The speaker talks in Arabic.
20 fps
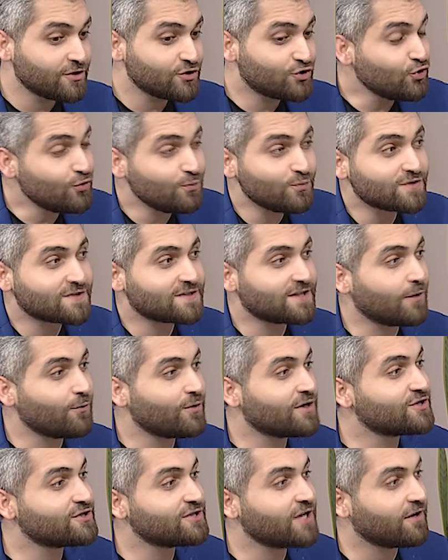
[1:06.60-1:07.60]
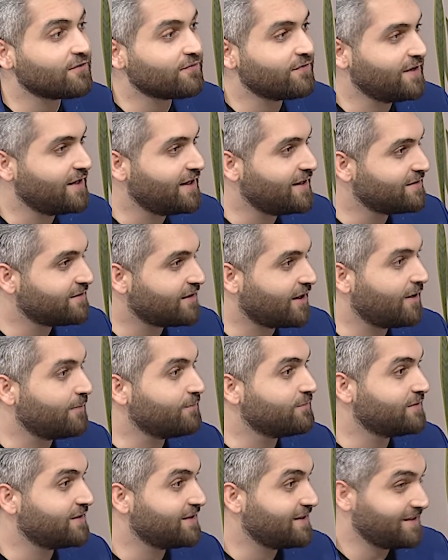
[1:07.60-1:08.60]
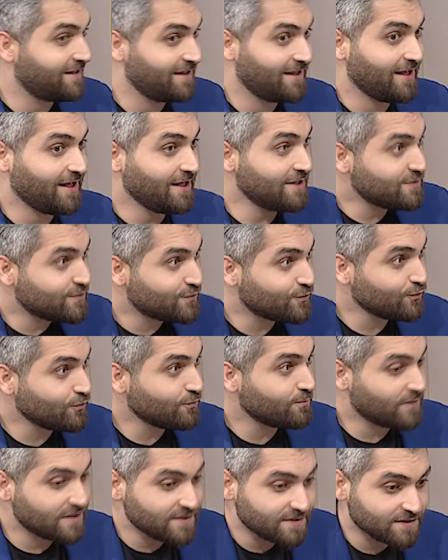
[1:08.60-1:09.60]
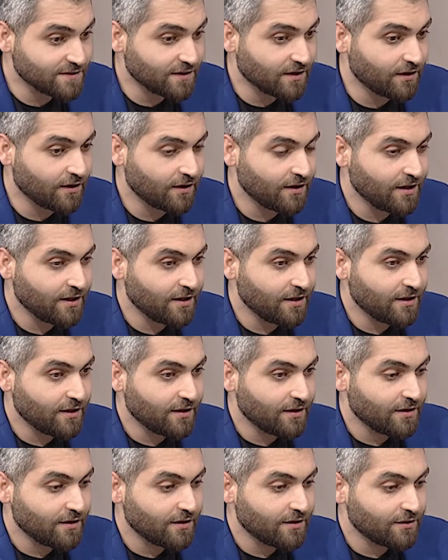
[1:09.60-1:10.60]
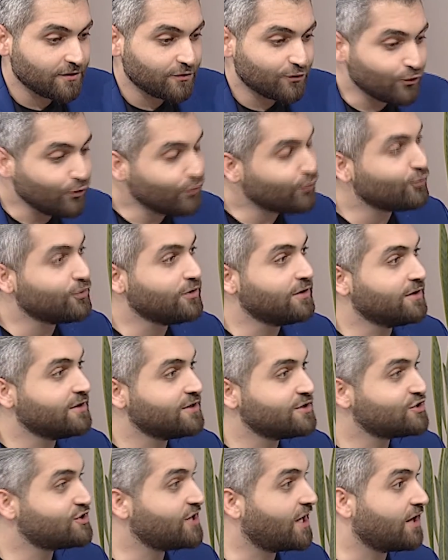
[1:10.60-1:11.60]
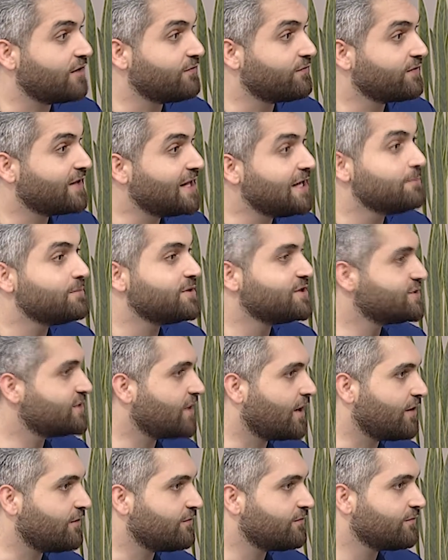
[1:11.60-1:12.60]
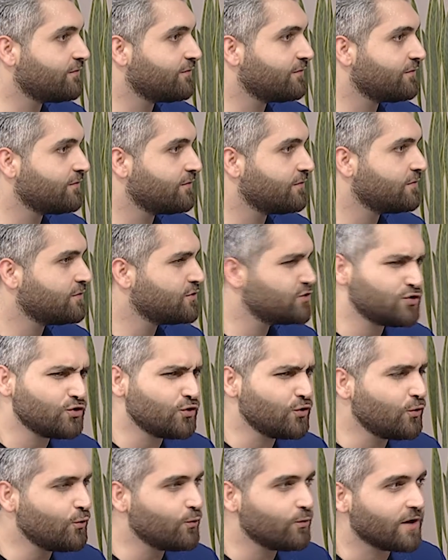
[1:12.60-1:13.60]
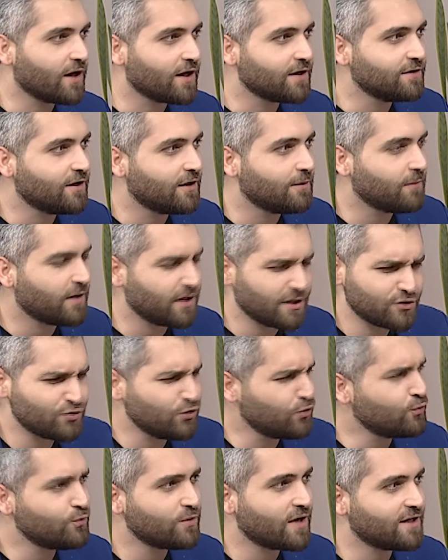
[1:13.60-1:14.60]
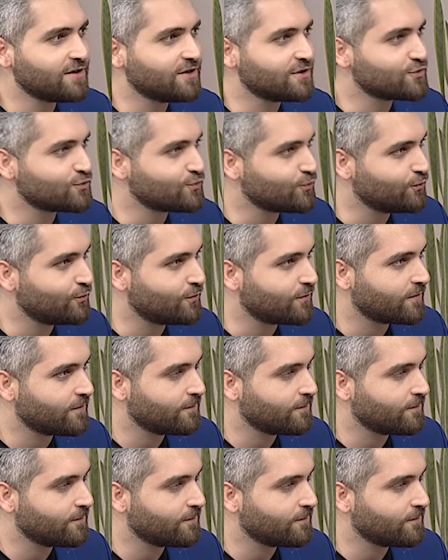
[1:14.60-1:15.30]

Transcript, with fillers: شو مستوى الشغف اللي انت عم تحسه بس تقول شغف كلمه شغف شو هو هيدا المعنى شو هو هيدا الشعور